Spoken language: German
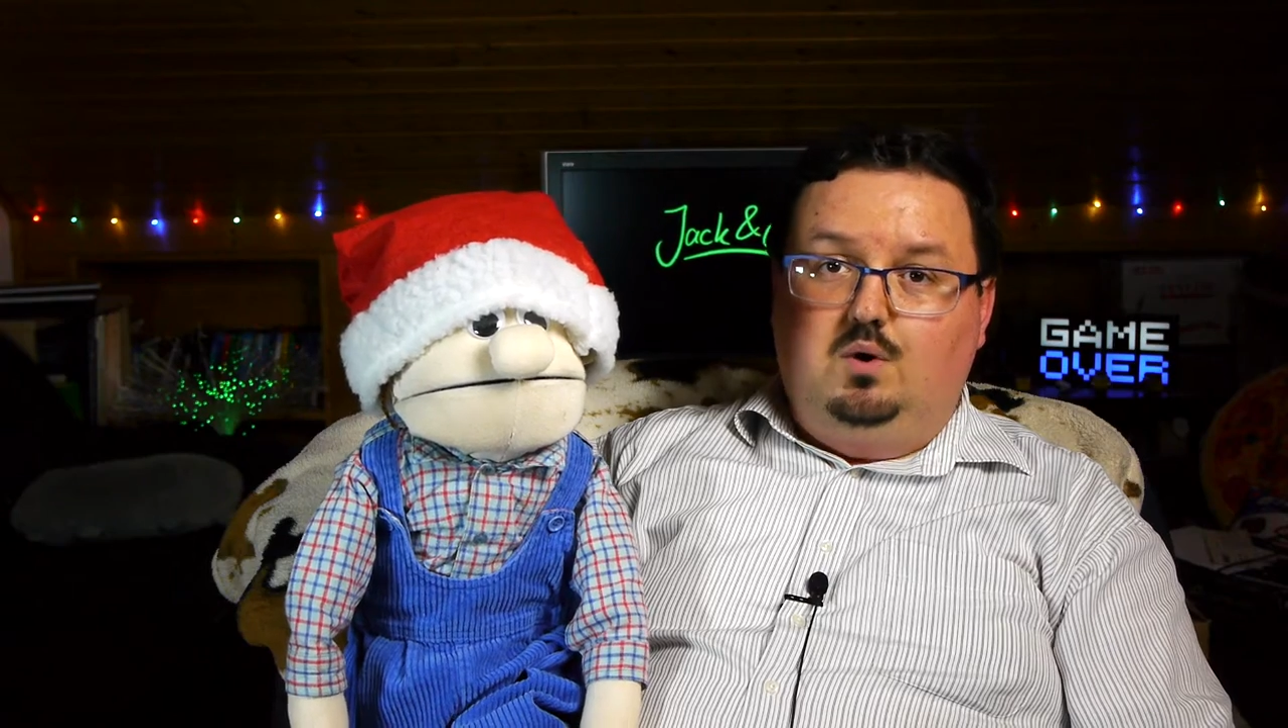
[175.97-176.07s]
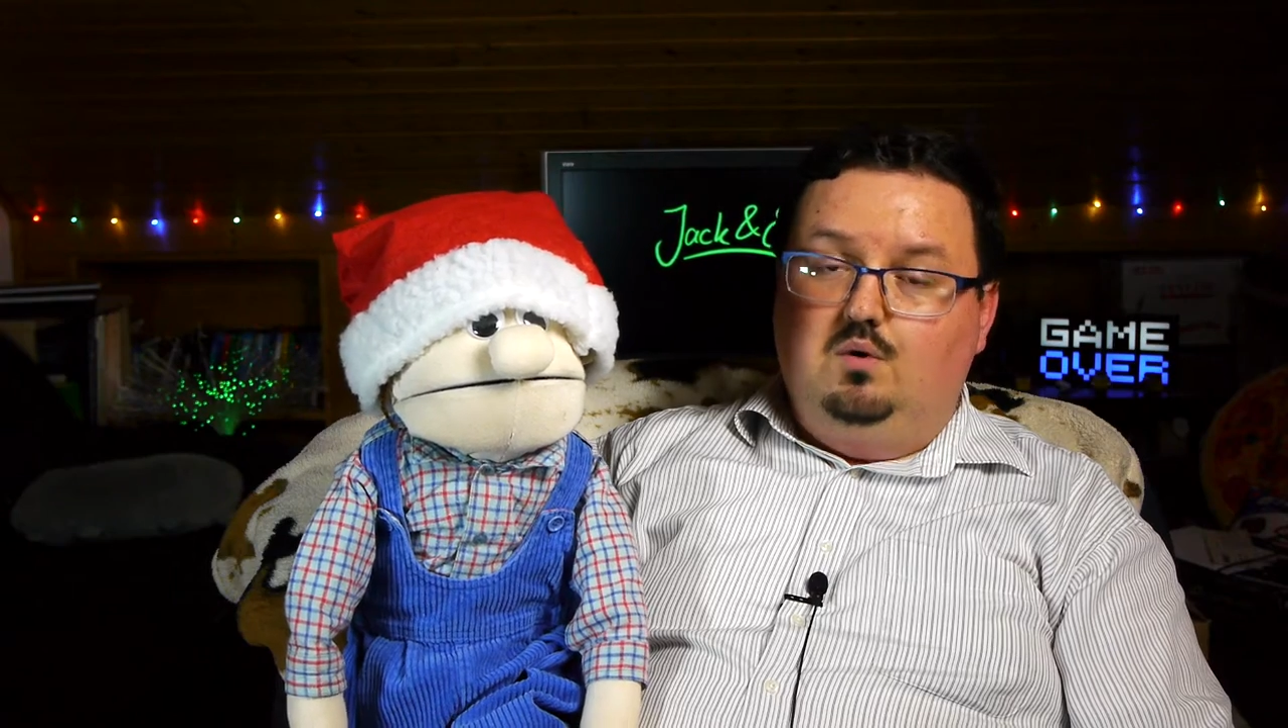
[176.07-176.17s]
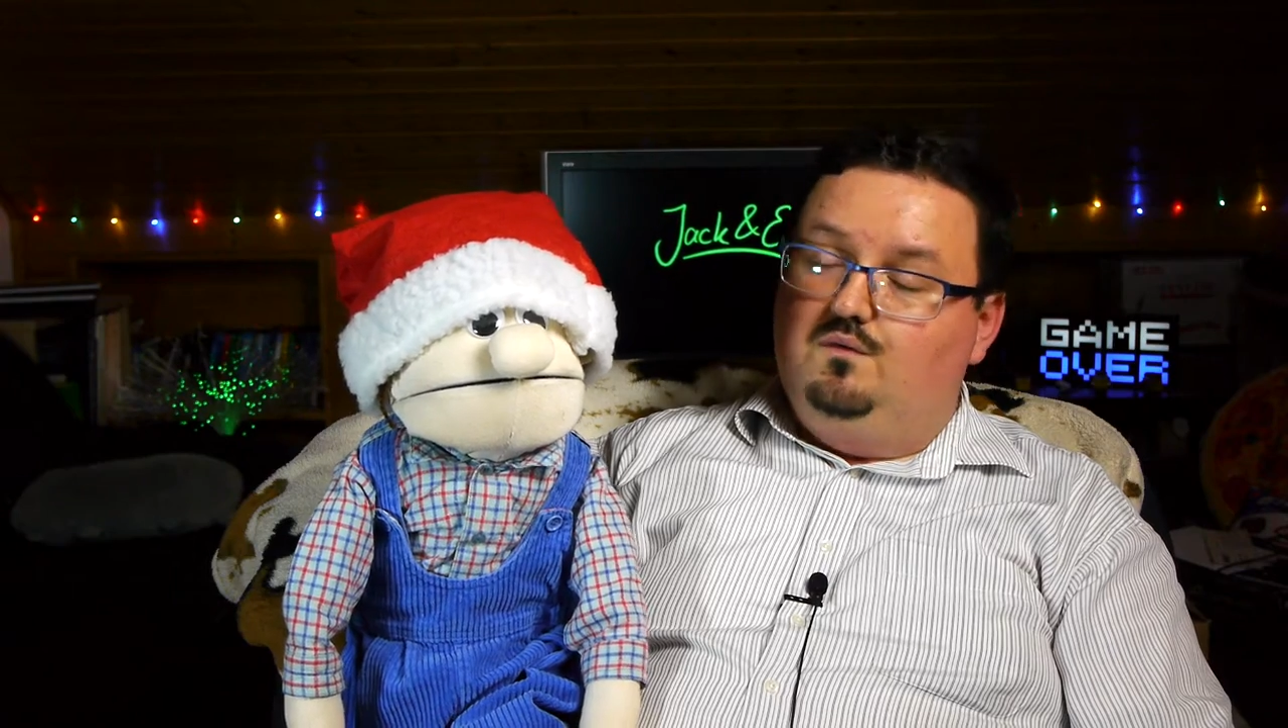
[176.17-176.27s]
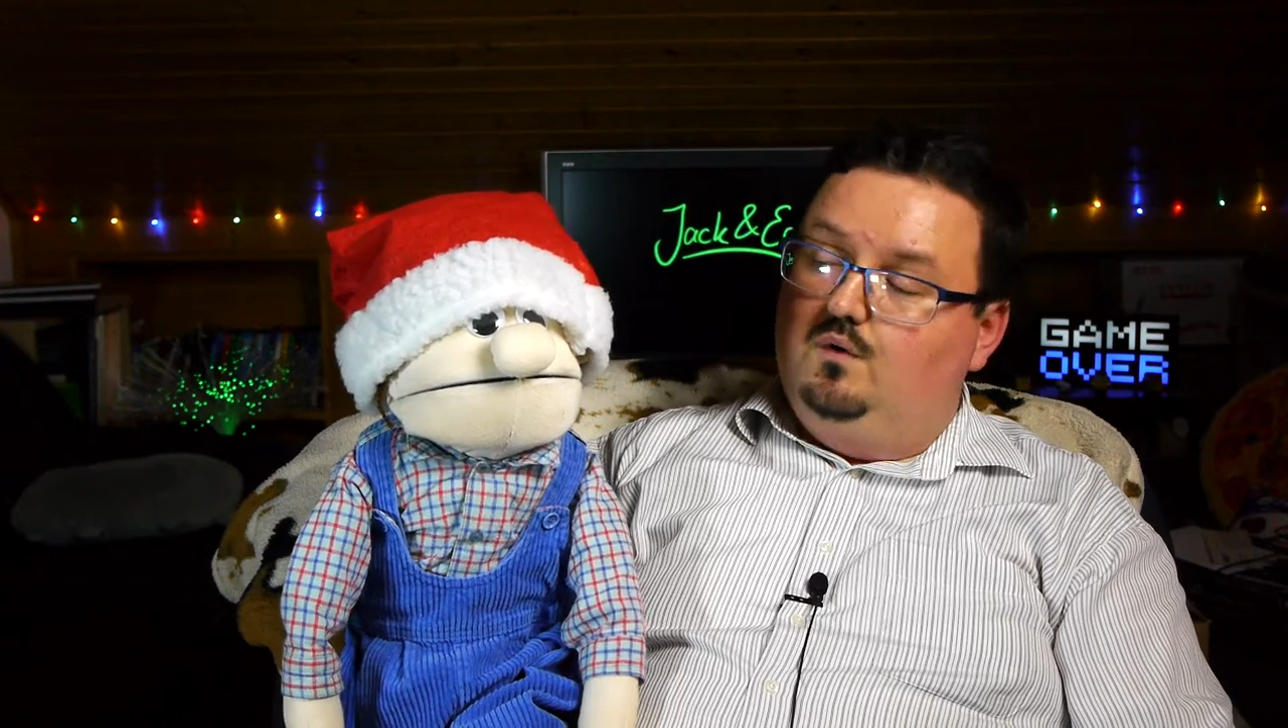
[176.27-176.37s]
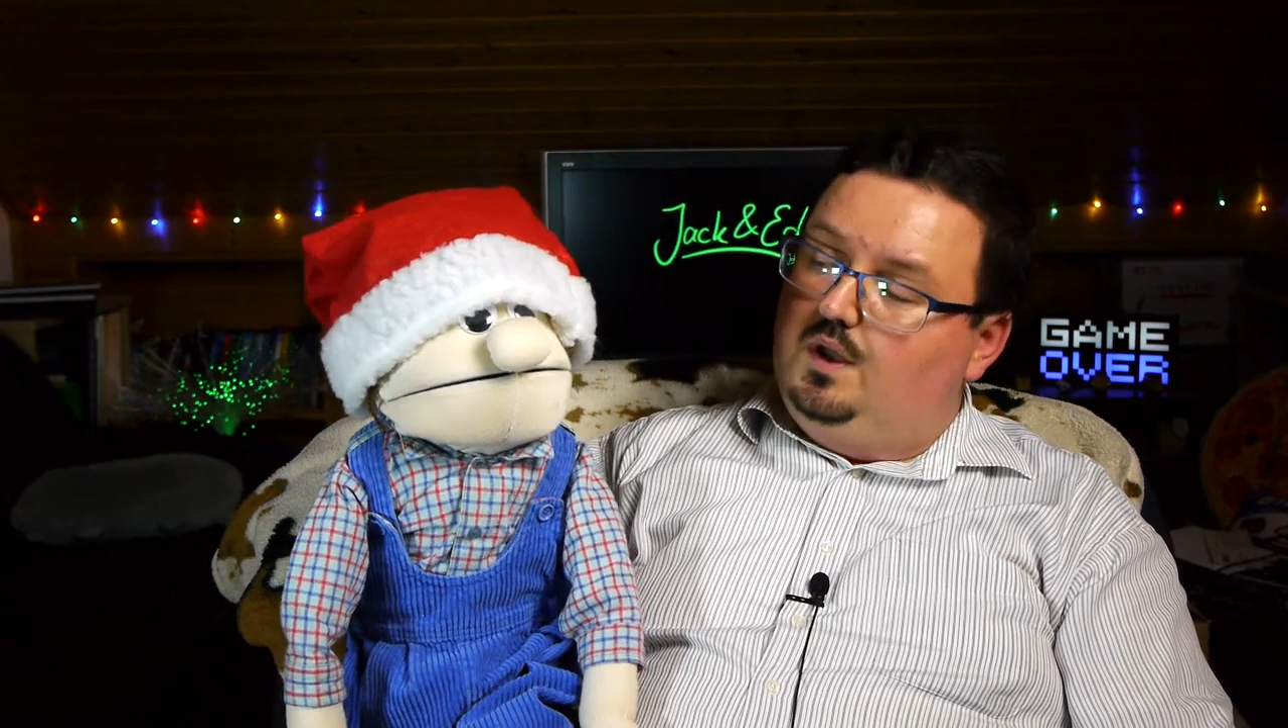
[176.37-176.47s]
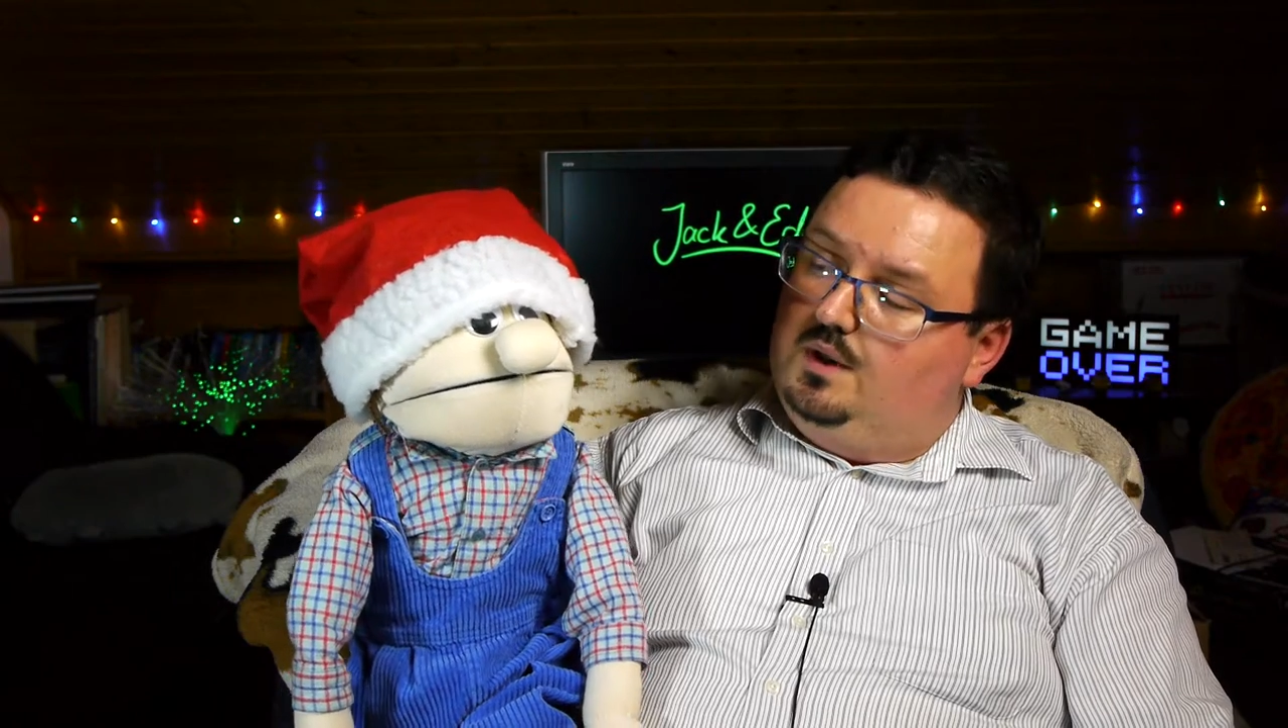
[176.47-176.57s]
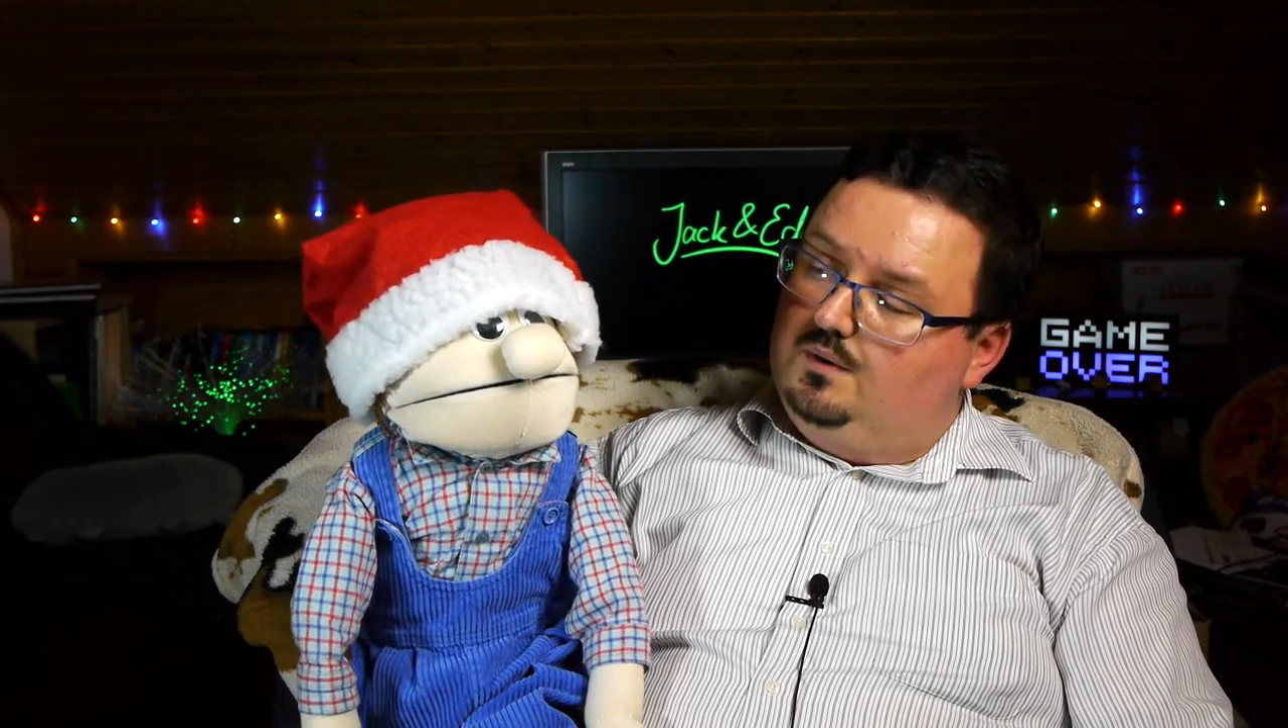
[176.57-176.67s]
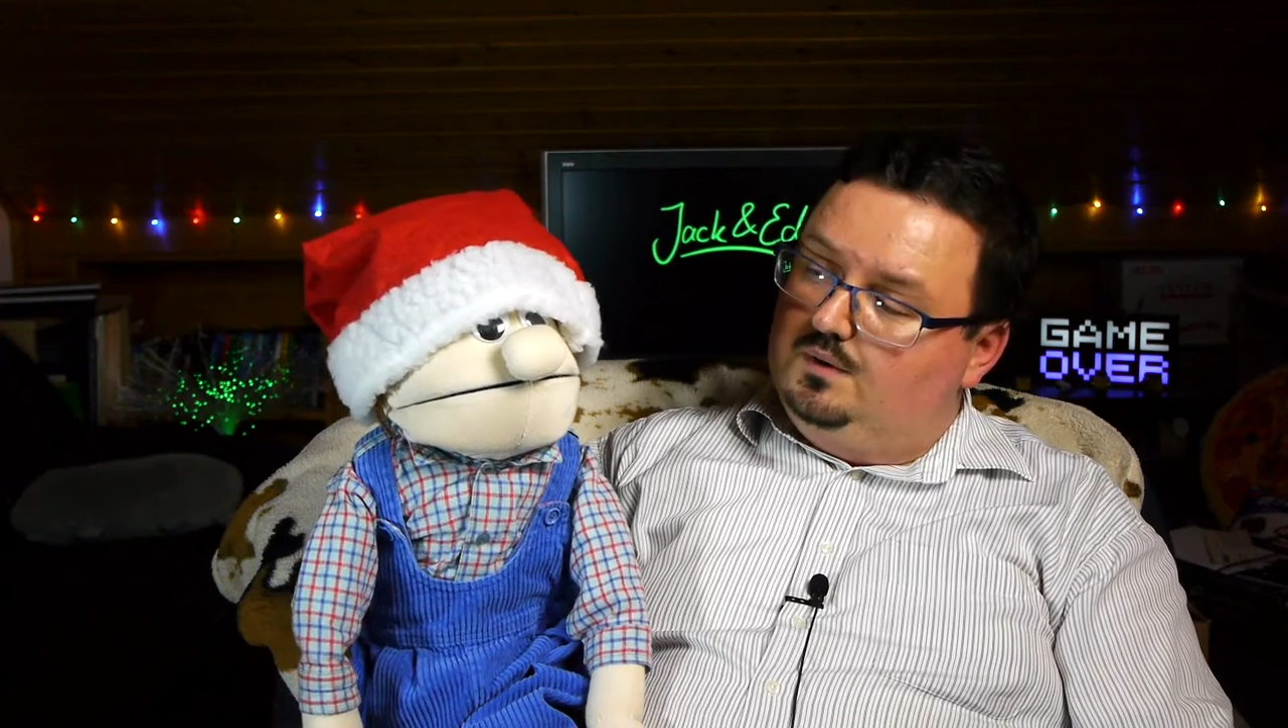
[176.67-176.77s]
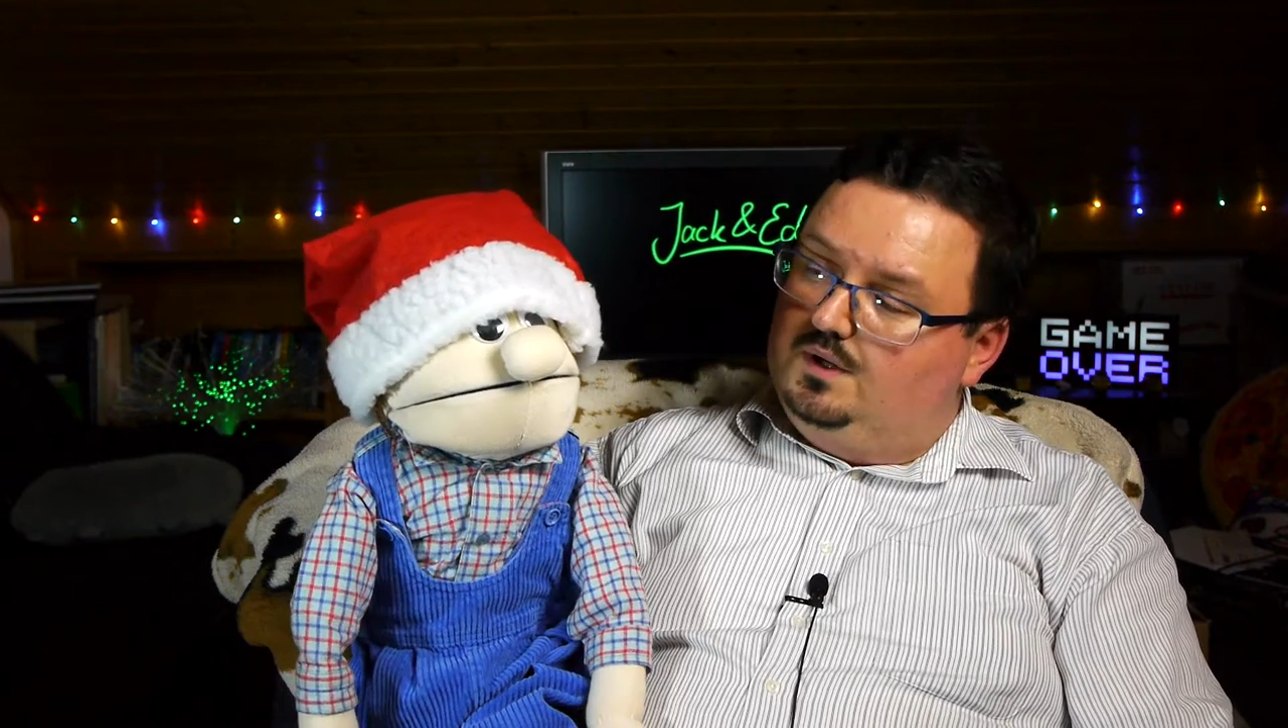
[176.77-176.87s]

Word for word: auch vorher noch